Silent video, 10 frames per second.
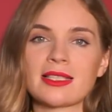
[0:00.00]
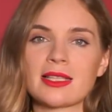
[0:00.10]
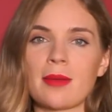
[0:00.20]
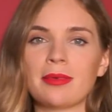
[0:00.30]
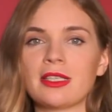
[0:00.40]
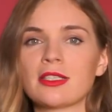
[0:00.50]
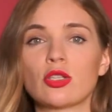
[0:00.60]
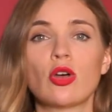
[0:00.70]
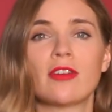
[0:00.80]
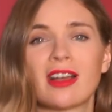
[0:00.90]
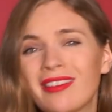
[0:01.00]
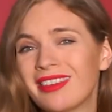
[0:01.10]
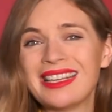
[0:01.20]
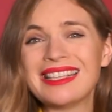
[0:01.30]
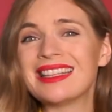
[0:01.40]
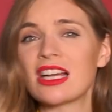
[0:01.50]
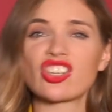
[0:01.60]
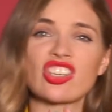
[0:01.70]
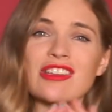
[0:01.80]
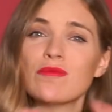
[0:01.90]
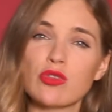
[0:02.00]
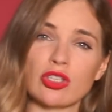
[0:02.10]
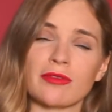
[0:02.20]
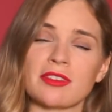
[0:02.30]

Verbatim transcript: Остапа Дроздова говорить даже не будем.